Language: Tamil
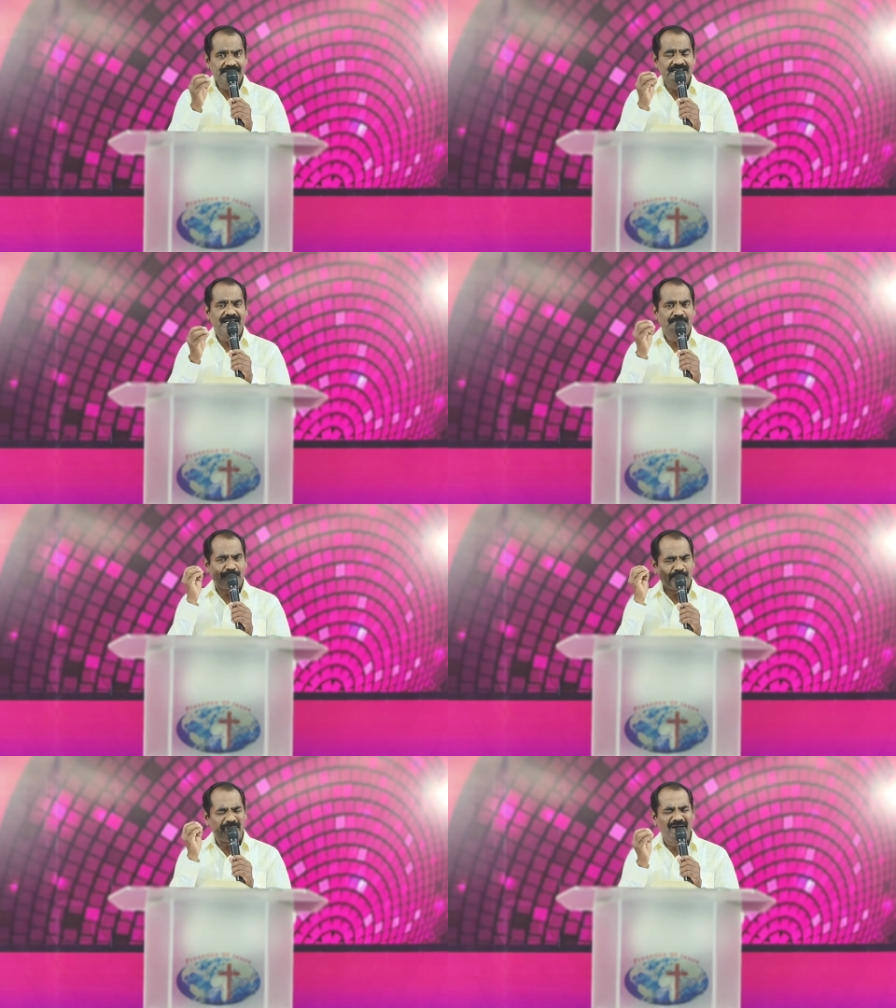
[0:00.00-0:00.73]
சில
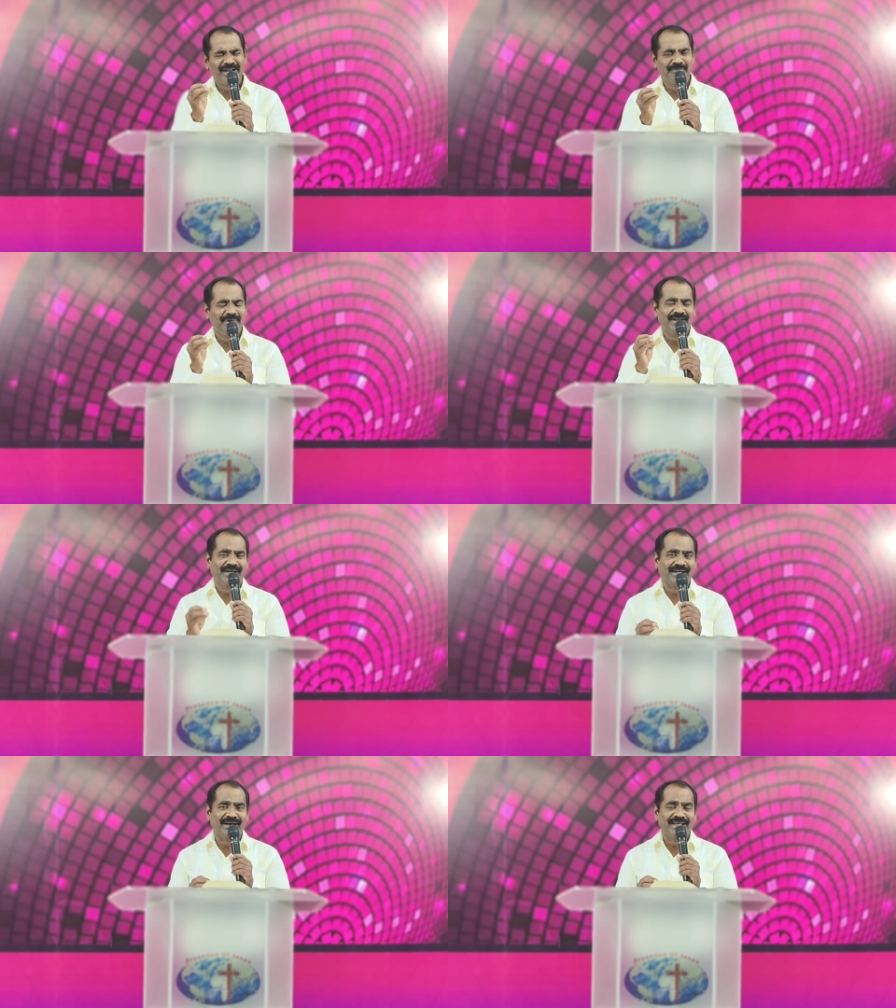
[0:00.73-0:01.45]

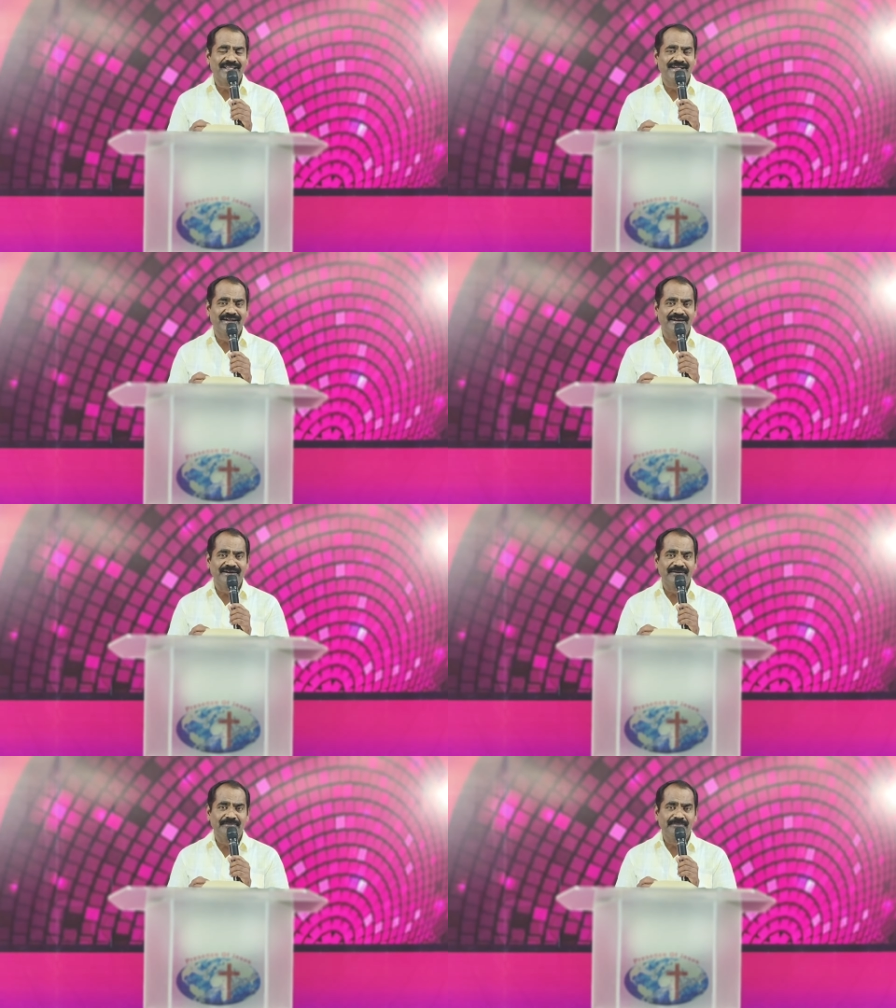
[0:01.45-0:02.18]
பாரமான காரியங்கள்